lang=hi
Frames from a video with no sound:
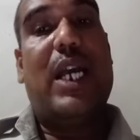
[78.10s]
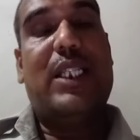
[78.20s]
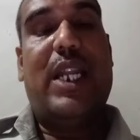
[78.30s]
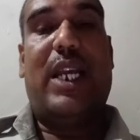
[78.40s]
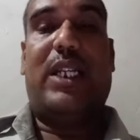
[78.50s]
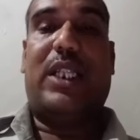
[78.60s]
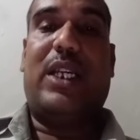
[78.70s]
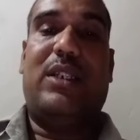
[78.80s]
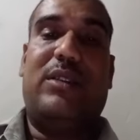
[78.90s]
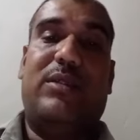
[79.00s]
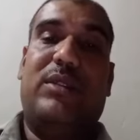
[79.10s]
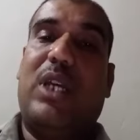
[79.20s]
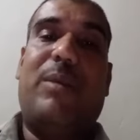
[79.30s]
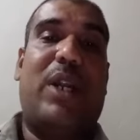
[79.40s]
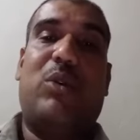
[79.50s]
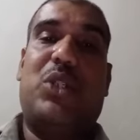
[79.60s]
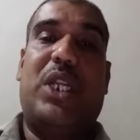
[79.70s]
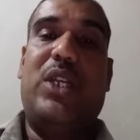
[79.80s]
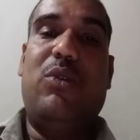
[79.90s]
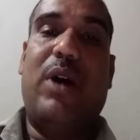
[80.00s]
आज दिनांक तक हमारा
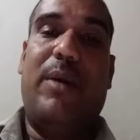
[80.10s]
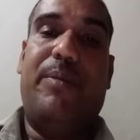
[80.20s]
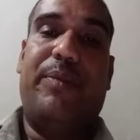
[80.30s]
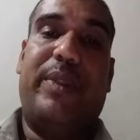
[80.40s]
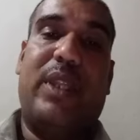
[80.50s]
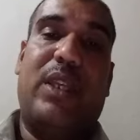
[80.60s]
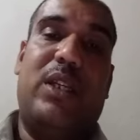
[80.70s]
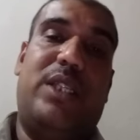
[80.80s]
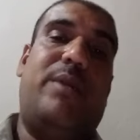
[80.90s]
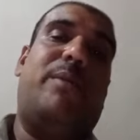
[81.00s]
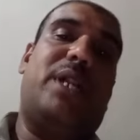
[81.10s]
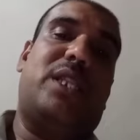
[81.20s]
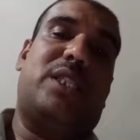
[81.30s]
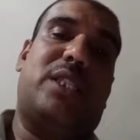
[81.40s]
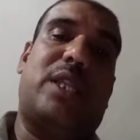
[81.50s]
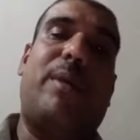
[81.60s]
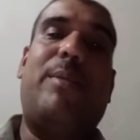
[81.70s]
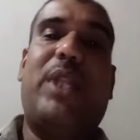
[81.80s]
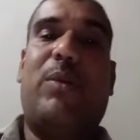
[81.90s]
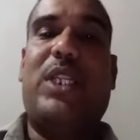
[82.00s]
कुछ नहीं हुआ जब हमारे
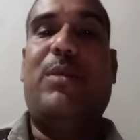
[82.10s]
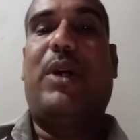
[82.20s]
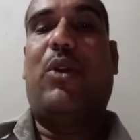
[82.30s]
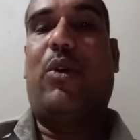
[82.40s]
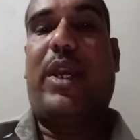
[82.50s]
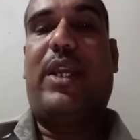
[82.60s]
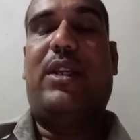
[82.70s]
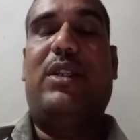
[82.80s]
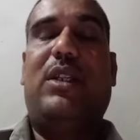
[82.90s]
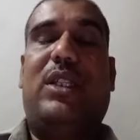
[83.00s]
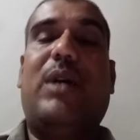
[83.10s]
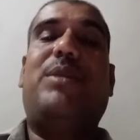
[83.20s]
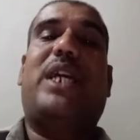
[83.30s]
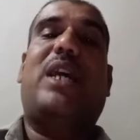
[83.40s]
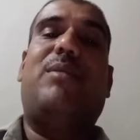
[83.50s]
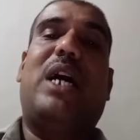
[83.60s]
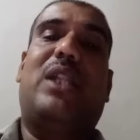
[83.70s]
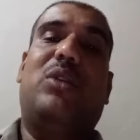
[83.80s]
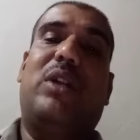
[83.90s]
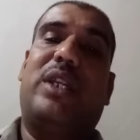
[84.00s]
तमाम दरवाजे बंद हो गए तब जाके हमने
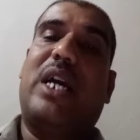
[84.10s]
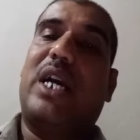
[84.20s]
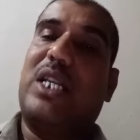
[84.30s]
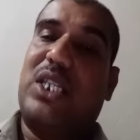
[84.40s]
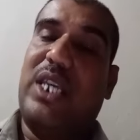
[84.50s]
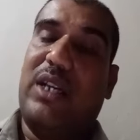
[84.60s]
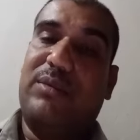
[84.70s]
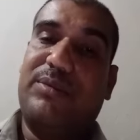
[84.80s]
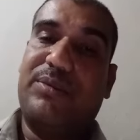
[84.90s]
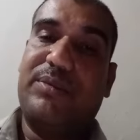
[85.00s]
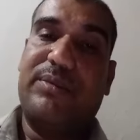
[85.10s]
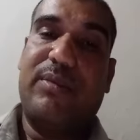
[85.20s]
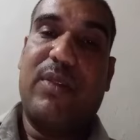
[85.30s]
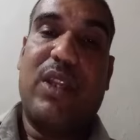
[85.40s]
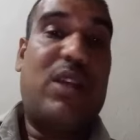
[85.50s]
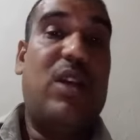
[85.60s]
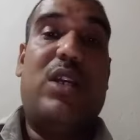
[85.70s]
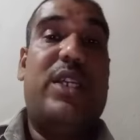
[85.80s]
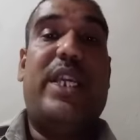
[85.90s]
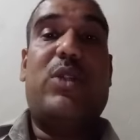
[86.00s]
आंदोलन की आगाज़ किया
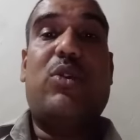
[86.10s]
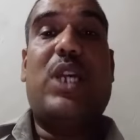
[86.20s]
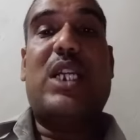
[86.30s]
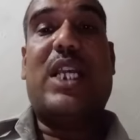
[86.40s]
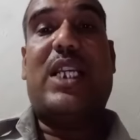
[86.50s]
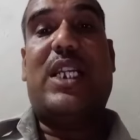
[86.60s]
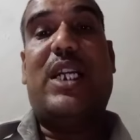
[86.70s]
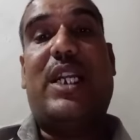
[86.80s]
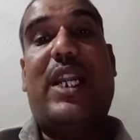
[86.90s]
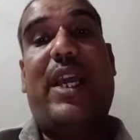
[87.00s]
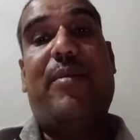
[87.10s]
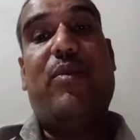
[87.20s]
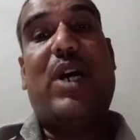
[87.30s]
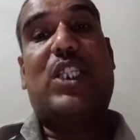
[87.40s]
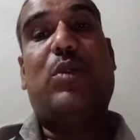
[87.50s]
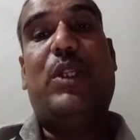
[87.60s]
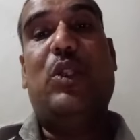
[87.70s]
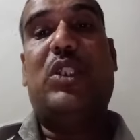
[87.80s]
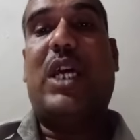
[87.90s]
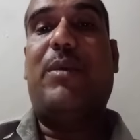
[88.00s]
ये रोजगार सहायक संगठन है वास्तव में
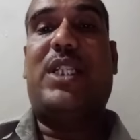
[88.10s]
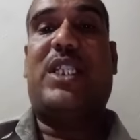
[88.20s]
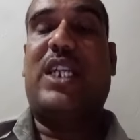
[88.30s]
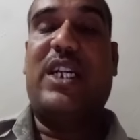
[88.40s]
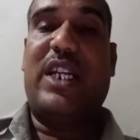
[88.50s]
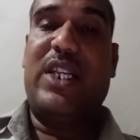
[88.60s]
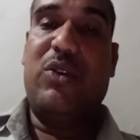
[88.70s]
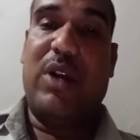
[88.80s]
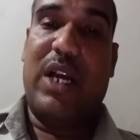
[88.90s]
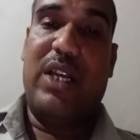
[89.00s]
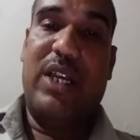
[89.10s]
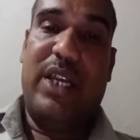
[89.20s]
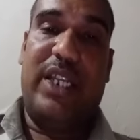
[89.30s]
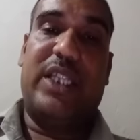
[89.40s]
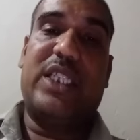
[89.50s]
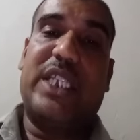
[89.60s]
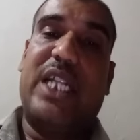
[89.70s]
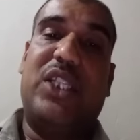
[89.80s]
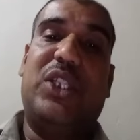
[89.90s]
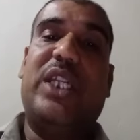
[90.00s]
हिंदुस्तान में ऐसा संगठन नहीं होगा इतना
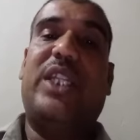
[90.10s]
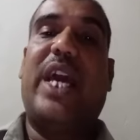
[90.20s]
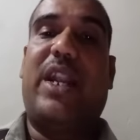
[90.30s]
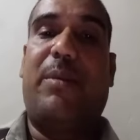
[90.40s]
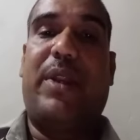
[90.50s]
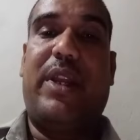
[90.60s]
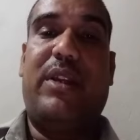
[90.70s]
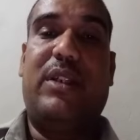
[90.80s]
शांति इतना धैर्य प्रे